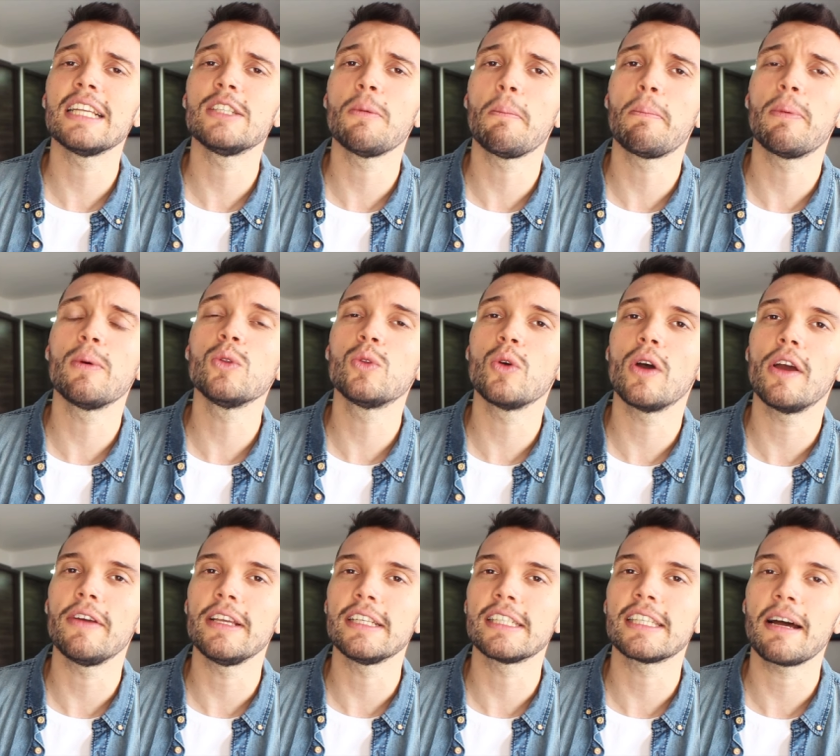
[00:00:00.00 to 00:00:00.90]
desde un punto de
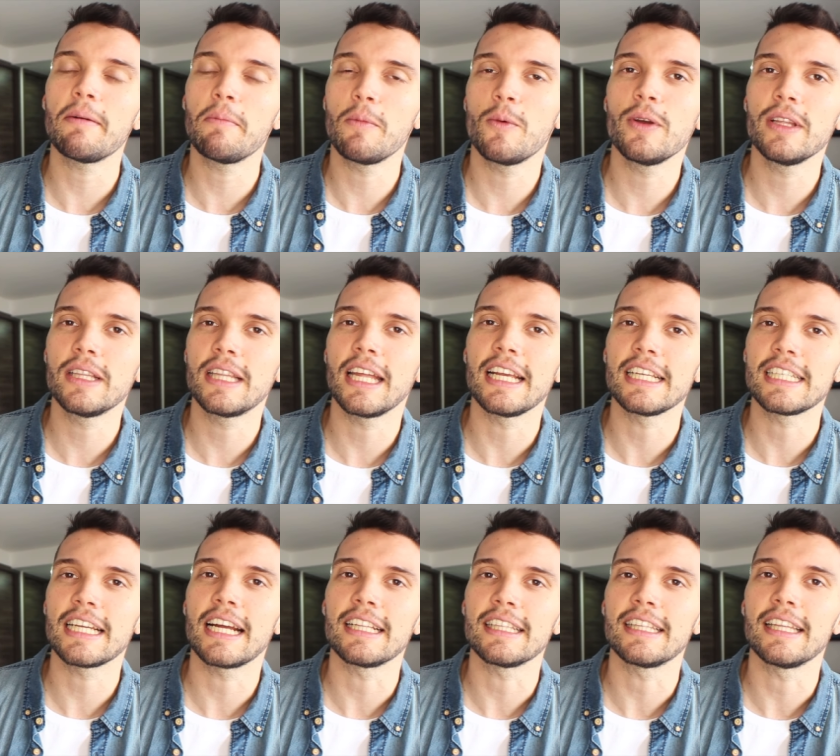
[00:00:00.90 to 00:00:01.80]
vista muy
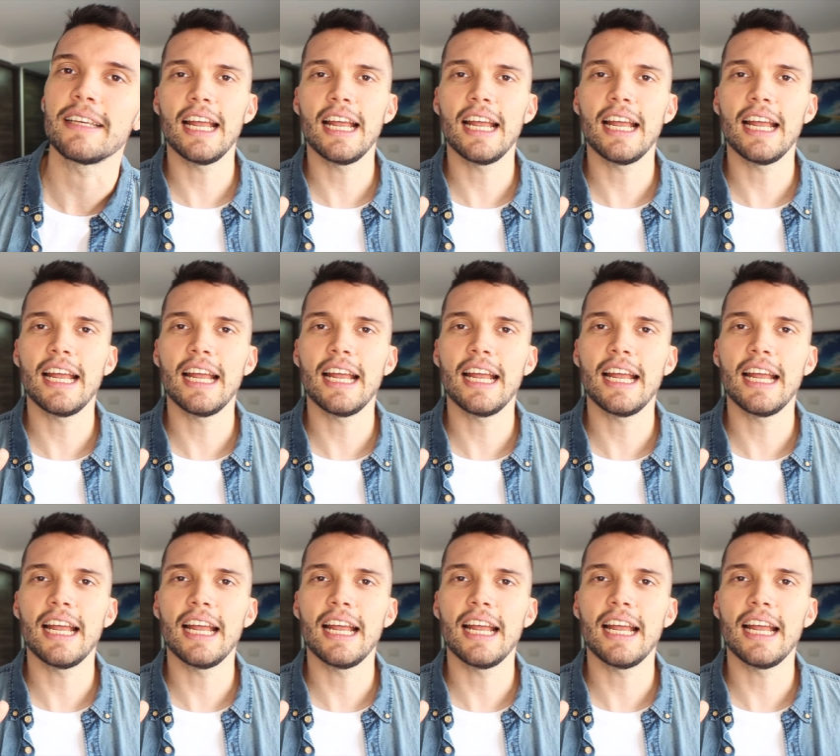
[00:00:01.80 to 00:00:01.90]
interesante.